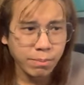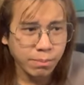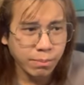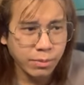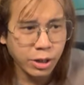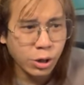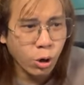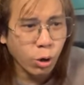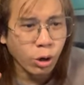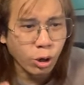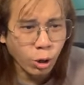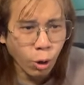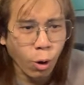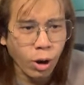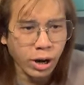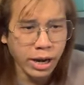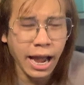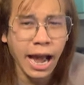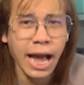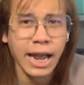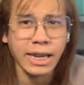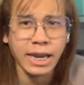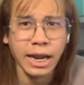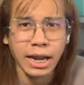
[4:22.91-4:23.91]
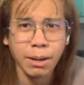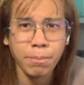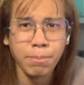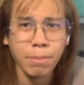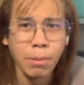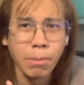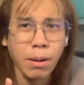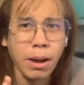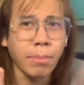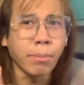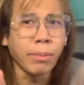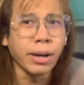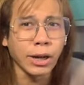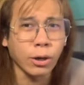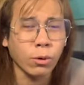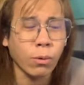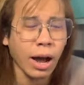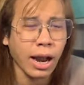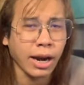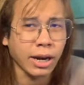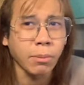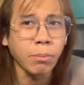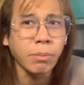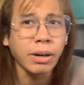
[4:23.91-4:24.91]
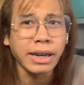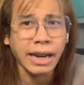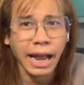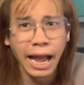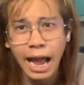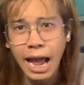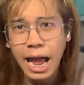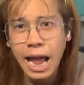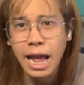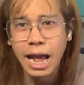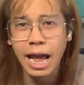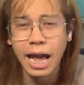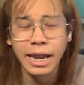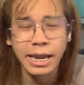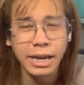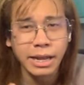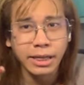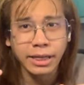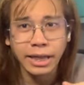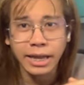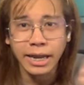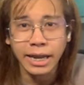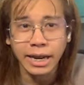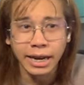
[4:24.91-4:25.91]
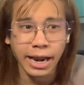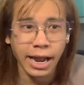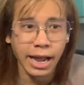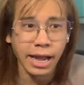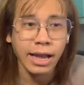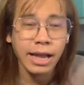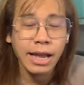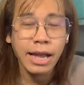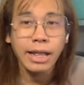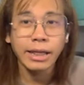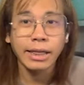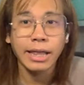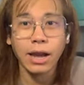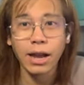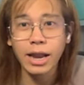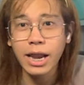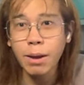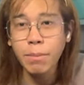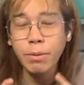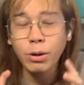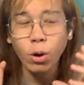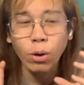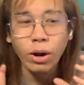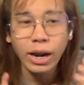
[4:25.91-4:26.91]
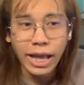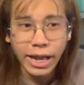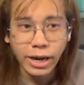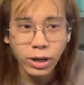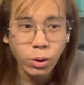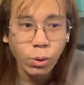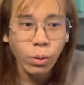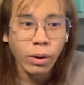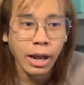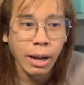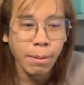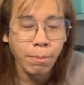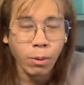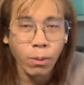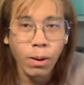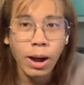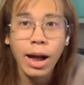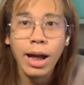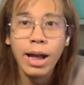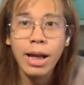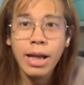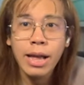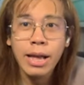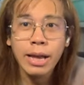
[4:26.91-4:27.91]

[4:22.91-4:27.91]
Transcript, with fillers: มันก่อนๆเนี่ยอาจจะประมาณ10,000กว่าหรือ15,000อันนี้ตีนนะแต่ก็ยังมีคนเล่นอยู่นะครับเพราะว่า